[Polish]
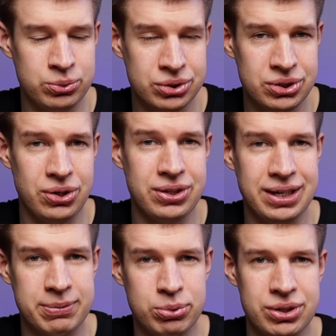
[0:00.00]
użyć, to i
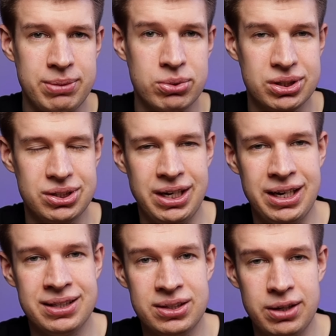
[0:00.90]
tak później możecie
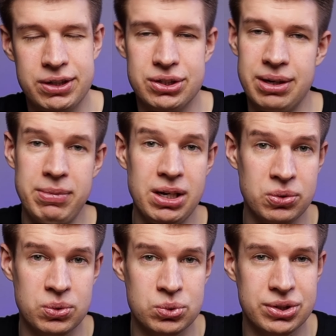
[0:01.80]
je edytować na
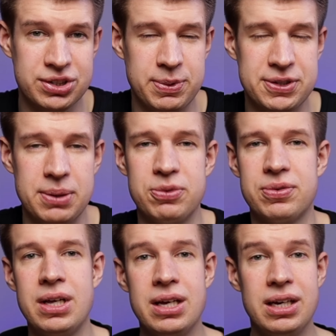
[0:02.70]
milion różnych
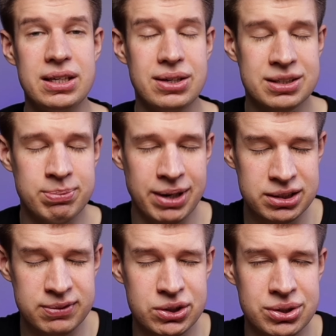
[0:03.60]
sposobów. I to jest
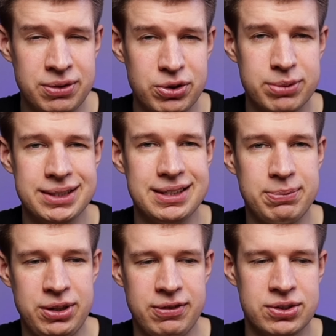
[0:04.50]
bardzo ważna
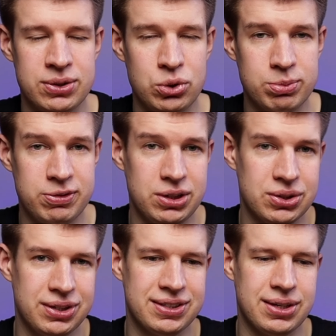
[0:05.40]
informacja, ponieważ załóżmy
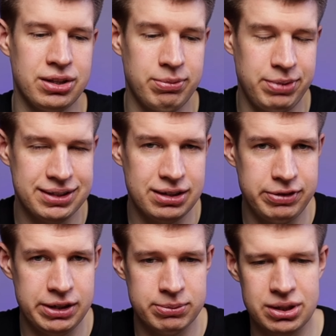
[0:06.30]
wtyczki ze strony
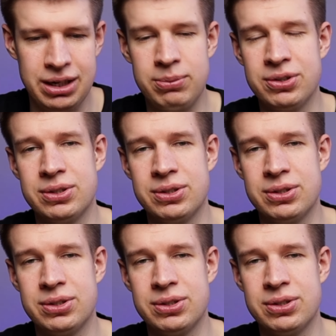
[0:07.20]
Pixel Films albo